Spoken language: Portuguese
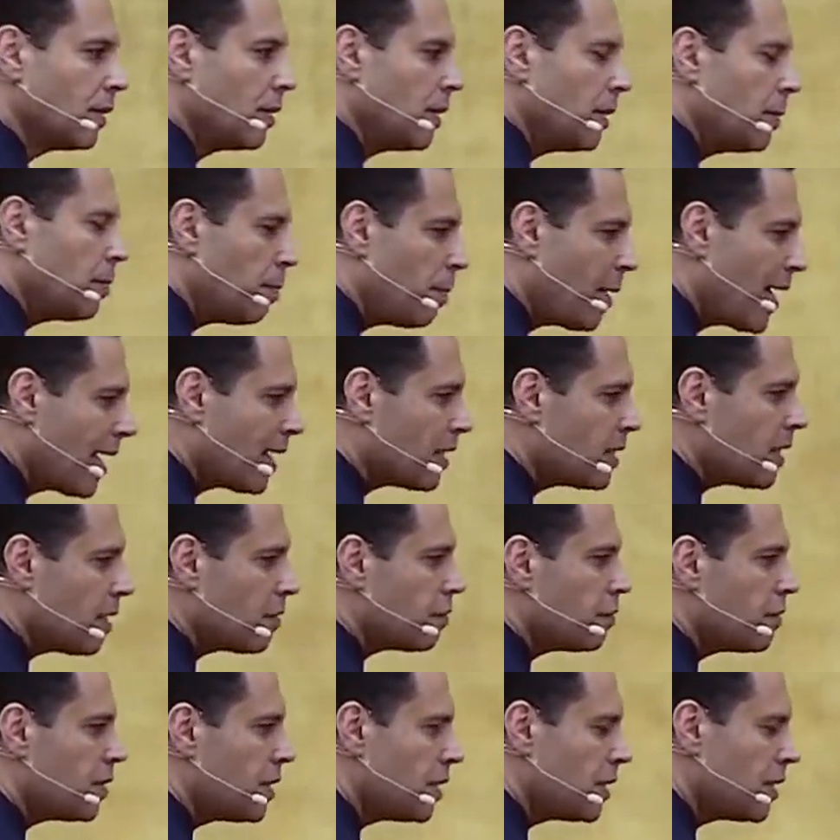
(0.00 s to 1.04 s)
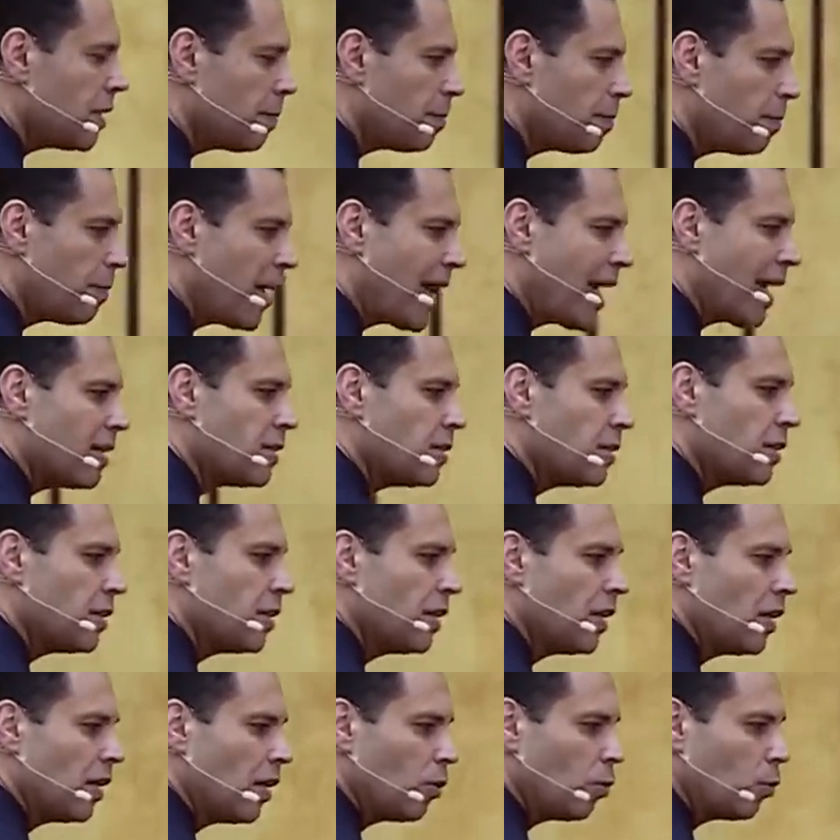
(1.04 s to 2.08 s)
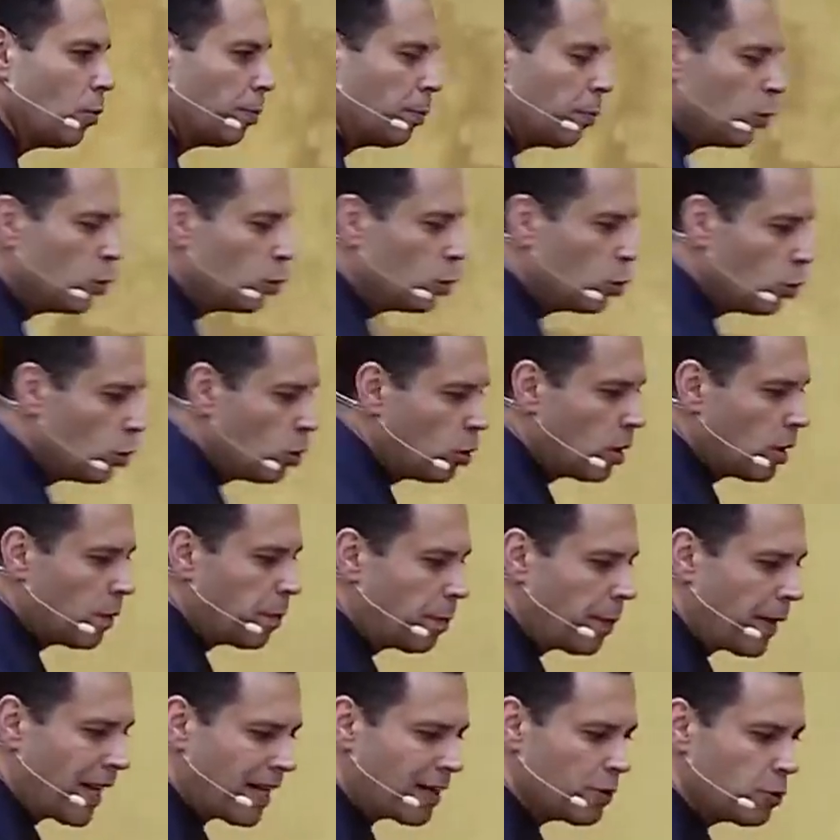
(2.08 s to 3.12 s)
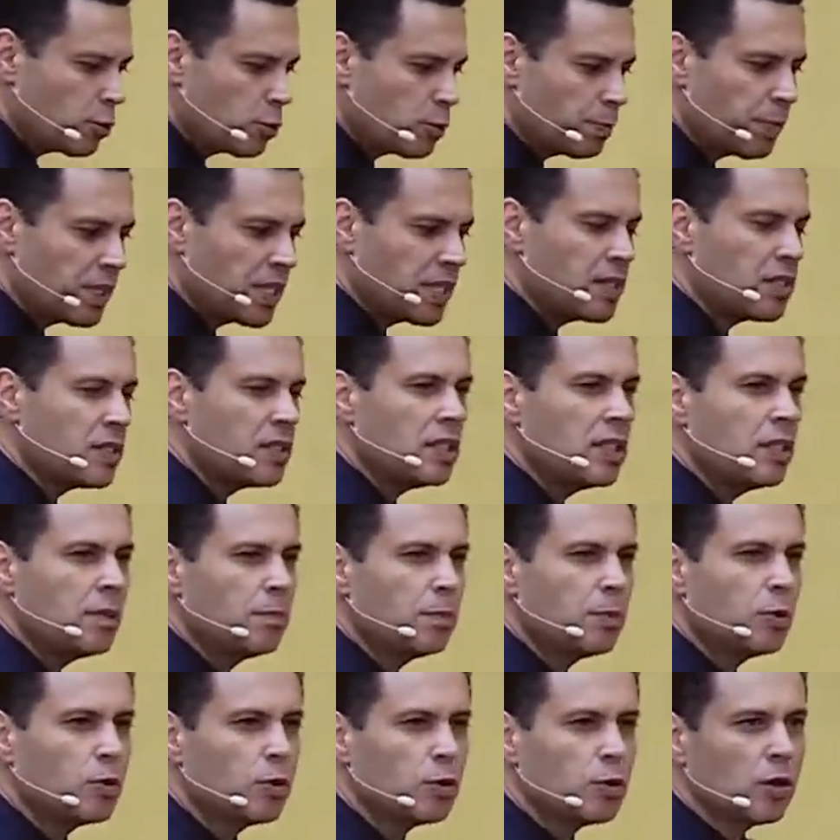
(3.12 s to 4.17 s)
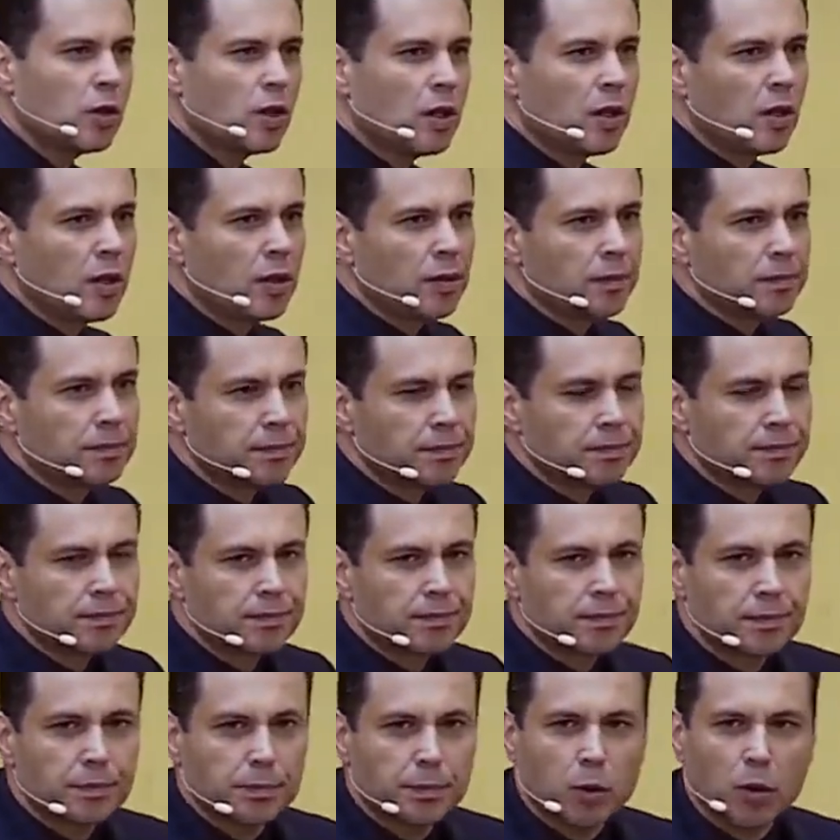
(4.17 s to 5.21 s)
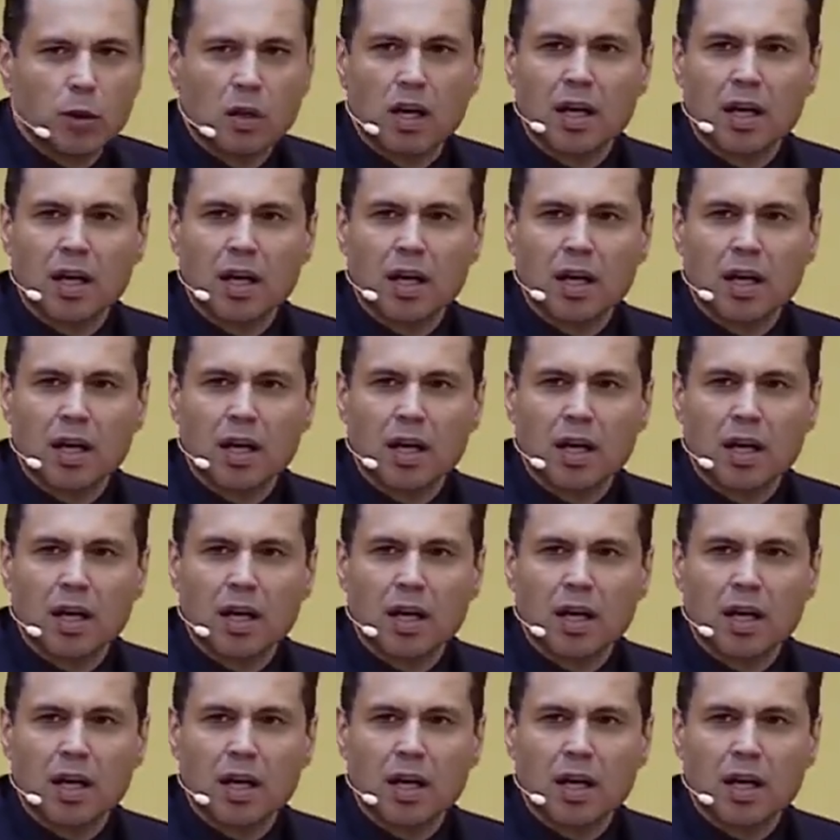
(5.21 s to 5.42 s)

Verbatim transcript: E perde a vida, perde o pudor, perde os princípios por